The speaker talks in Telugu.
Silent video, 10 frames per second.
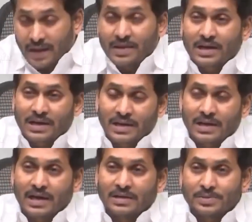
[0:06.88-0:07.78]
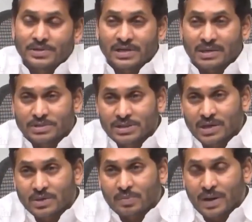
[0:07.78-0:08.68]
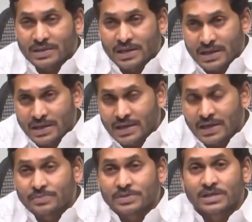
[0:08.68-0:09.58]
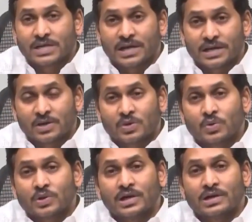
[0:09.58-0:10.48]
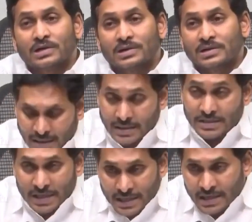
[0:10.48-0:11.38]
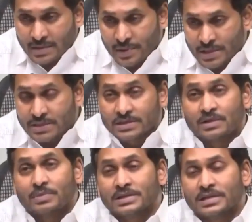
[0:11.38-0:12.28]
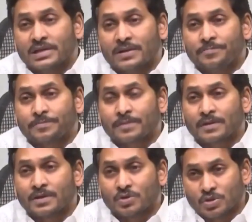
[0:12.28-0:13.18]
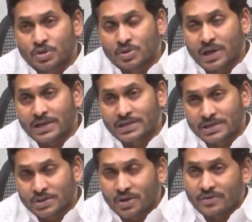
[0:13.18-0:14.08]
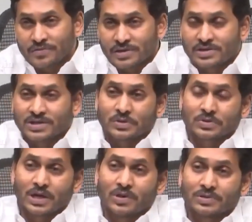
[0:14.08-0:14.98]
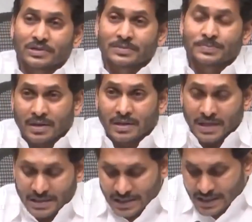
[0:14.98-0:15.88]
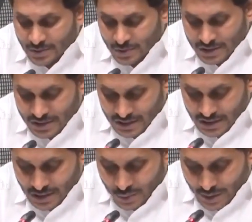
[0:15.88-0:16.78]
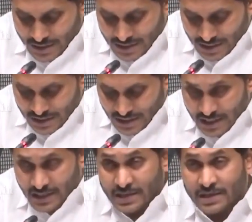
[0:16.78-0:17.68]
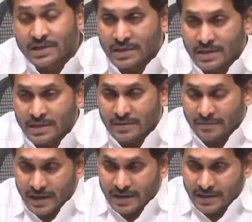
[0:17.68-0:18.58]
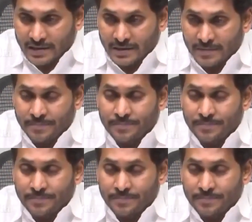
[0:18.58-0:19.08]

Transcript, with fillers: బాధాకరంగా అనిపించే అంశాలు బాధాకరంగా అనిపించే ఘటనలు కూడా జరిగిన పరిస్థితుల మధ్య ఈరోజు కలెక్టర్స్ కాన్ఫరెన్స్ జరుగుతూ ఉంది ఎస్టర్డే వాస్ వన్ సచ్ డే ఇన్ఫ్యాక్ట్